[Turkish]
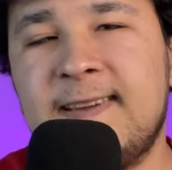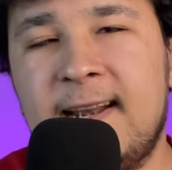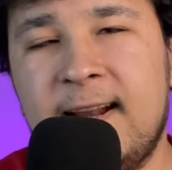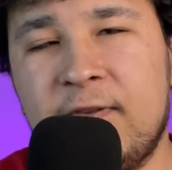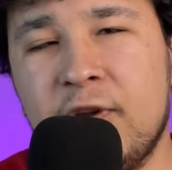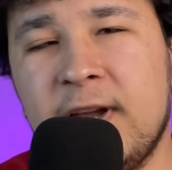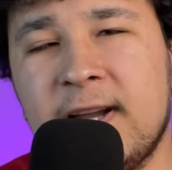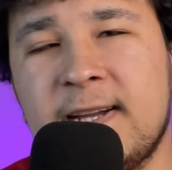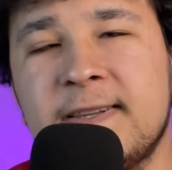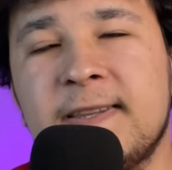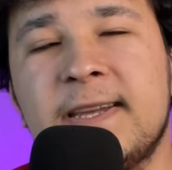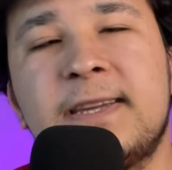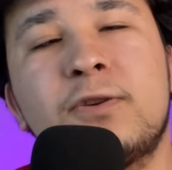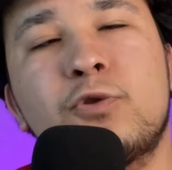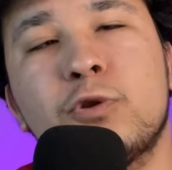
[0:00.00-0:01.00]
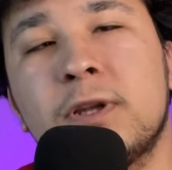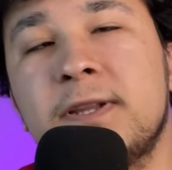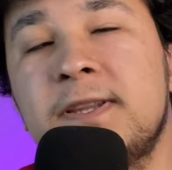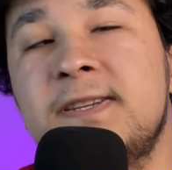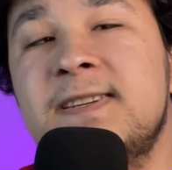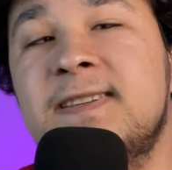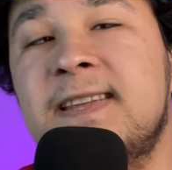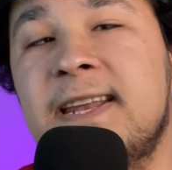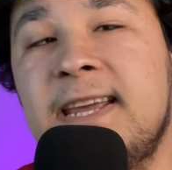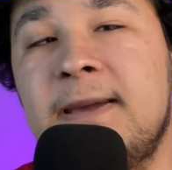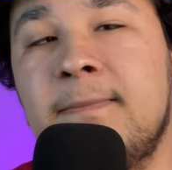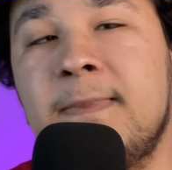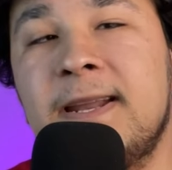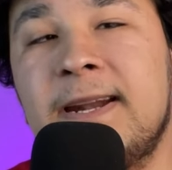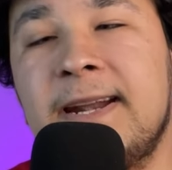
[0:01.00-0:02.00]
Telefon hakkındaki kullanıcı
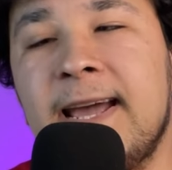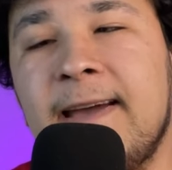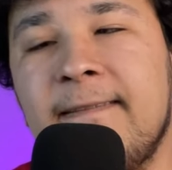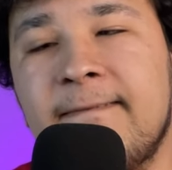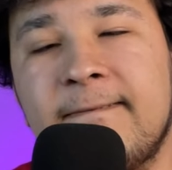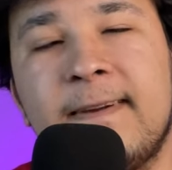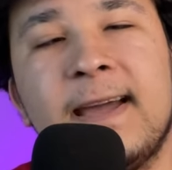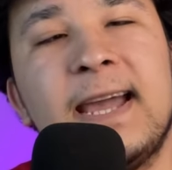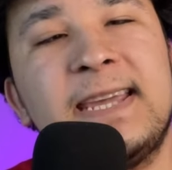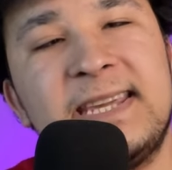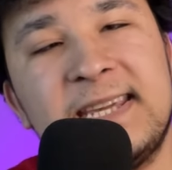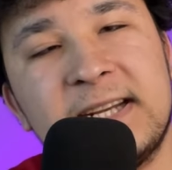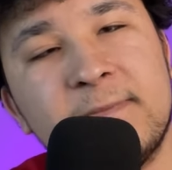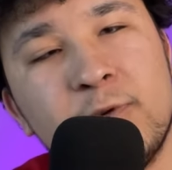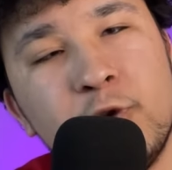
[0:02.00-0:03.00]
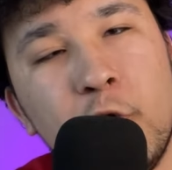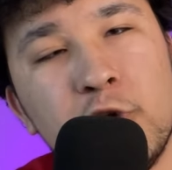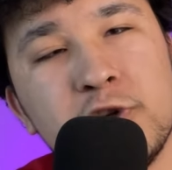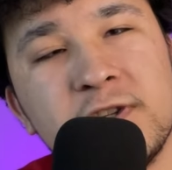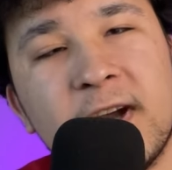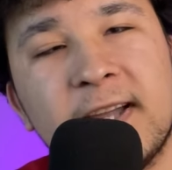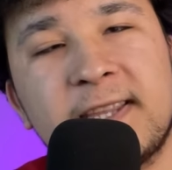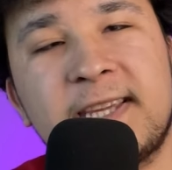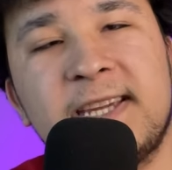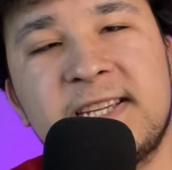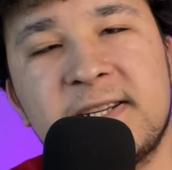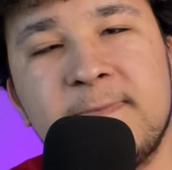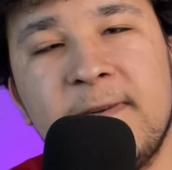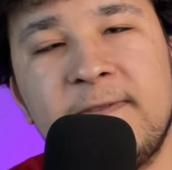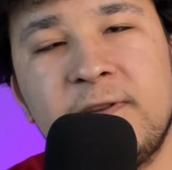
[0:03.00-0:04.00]
deneyimlerine ve 24 saat
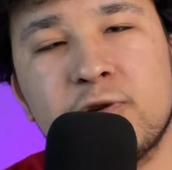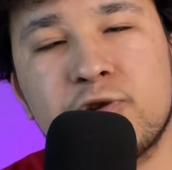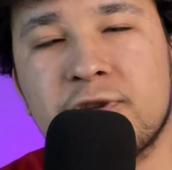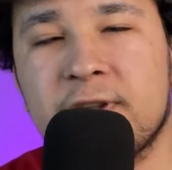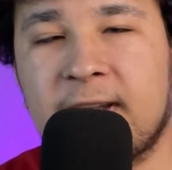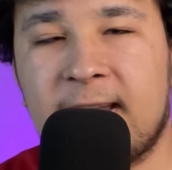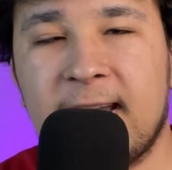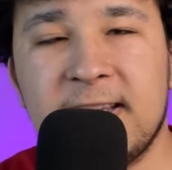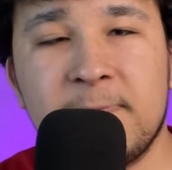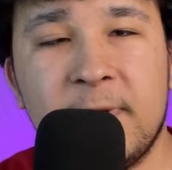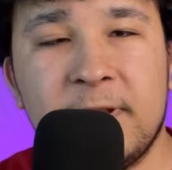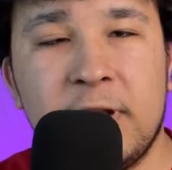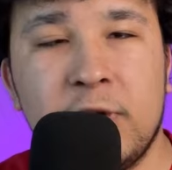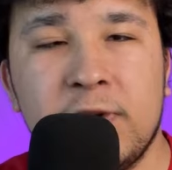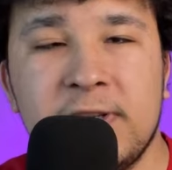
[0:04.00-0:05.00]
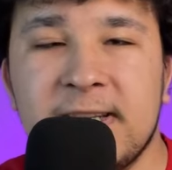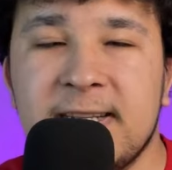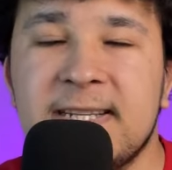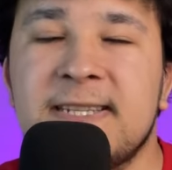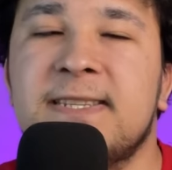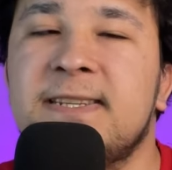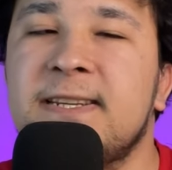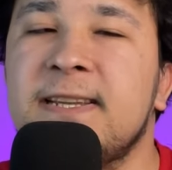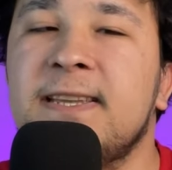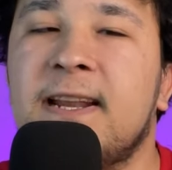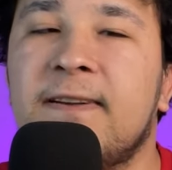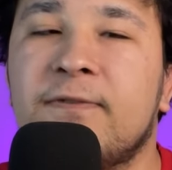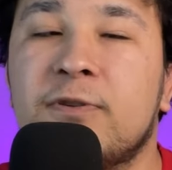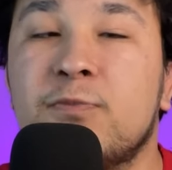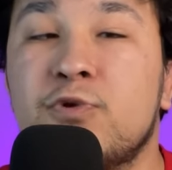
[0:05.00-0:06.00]
geçirme videosuna geçmeden önce hızlıca
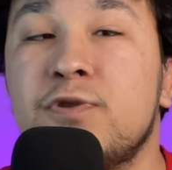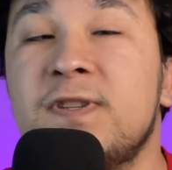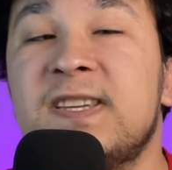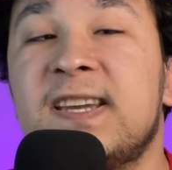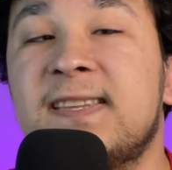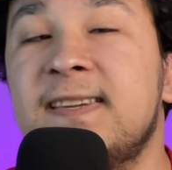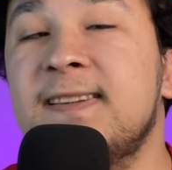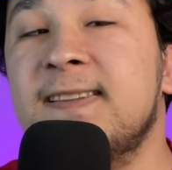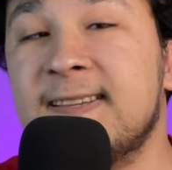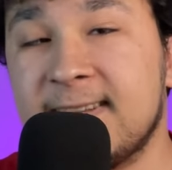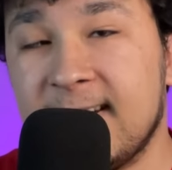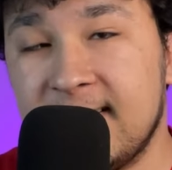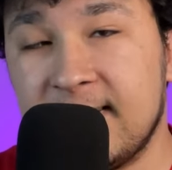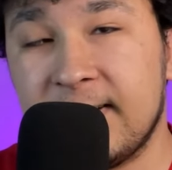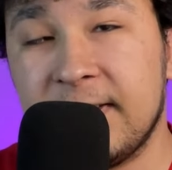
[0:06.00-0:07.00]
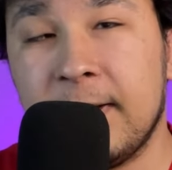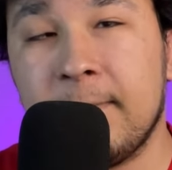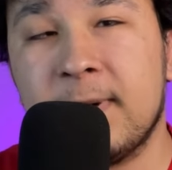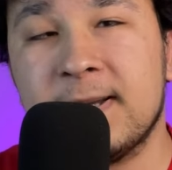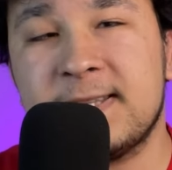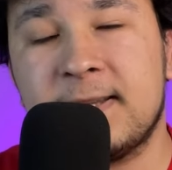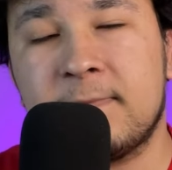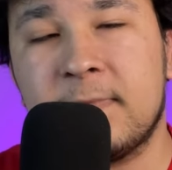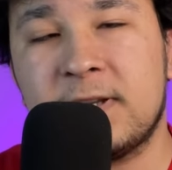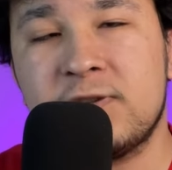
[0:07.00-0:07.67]
telefonumuzun teknik detaylarından bahsetmek